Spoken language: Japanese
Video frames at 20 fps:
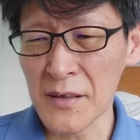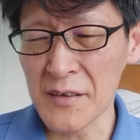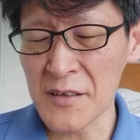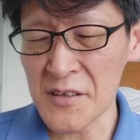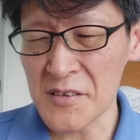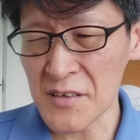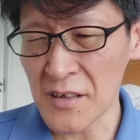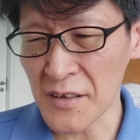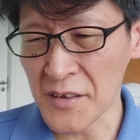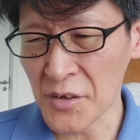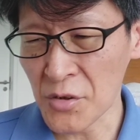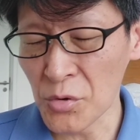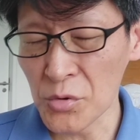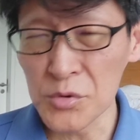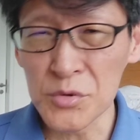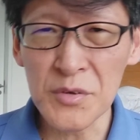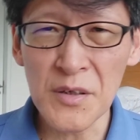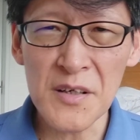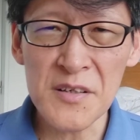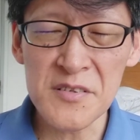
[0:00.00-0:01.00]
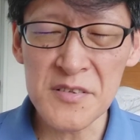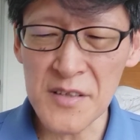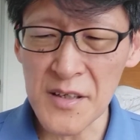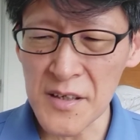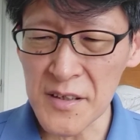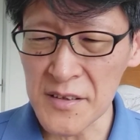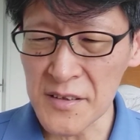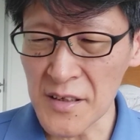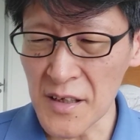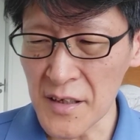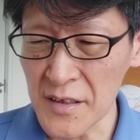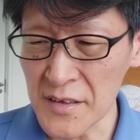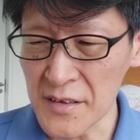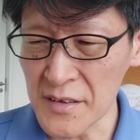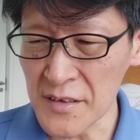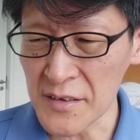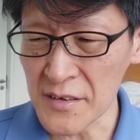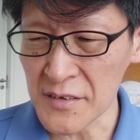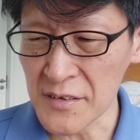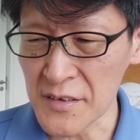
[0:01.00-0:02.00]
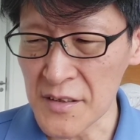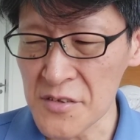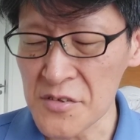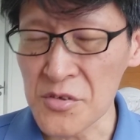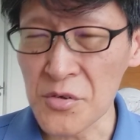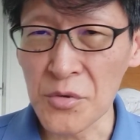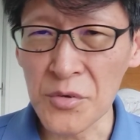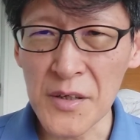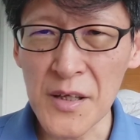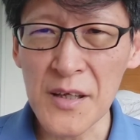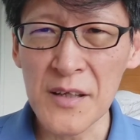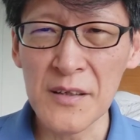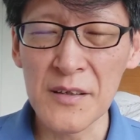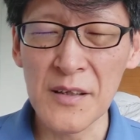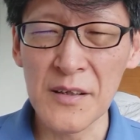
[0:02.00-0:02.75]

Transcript: 確か帰国はしていないですよね。